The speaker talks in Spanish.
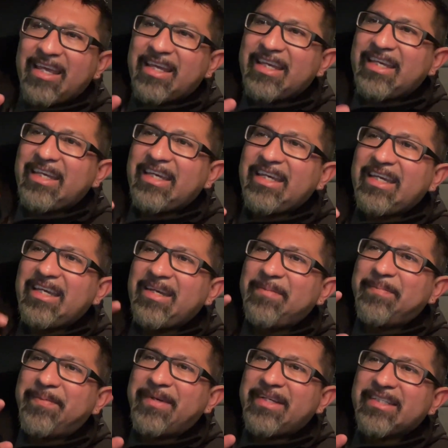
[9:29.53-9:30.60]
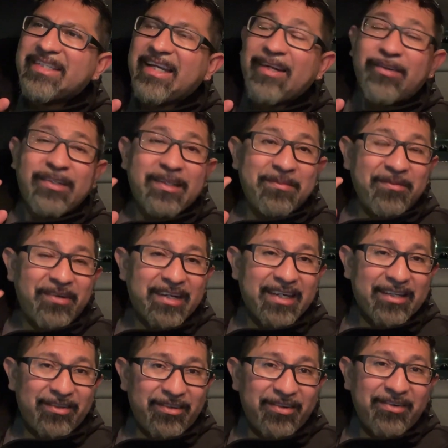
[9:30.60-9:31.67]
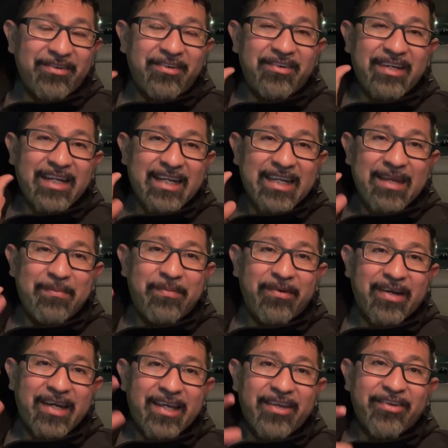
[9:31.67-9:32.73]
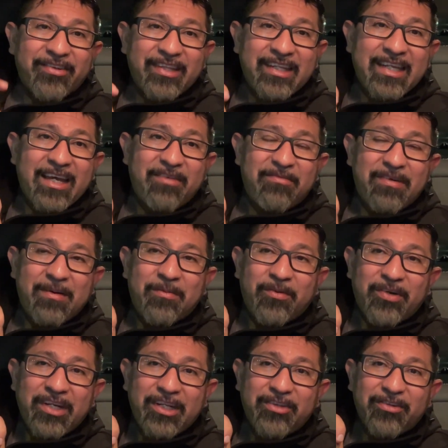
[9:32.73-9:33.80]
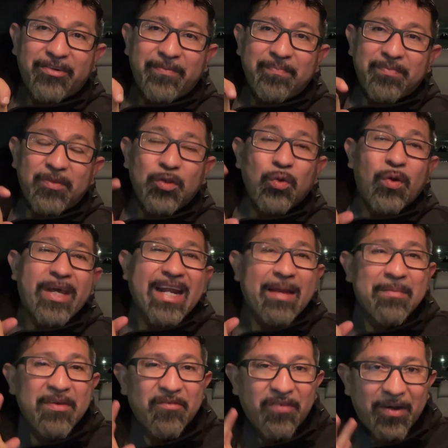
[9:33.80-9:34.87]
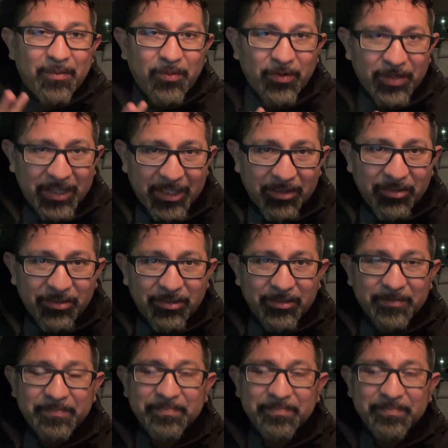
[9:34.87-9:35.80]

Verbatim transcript: Y pues al último quedó el equipo que yo tenía favorito. No era mi favorito